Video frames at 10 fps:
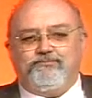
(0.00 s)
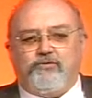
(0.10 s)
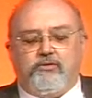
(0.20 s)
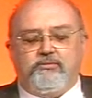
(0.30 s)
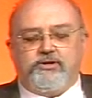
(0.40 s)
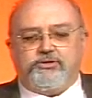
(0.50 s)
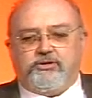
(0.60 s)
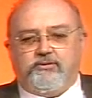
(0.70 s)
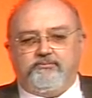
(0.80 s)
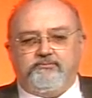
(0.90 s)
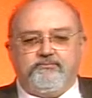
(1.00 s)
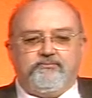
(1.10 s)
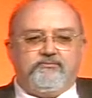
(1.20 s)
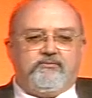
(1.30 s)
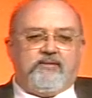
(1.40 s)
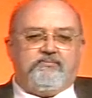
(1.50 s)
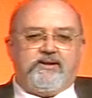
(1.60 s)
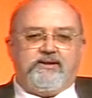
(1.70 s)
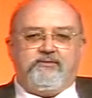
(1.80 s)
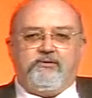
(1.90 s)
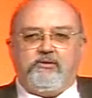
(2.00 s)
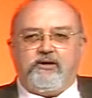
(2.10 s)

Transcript: cominciò a prendere quello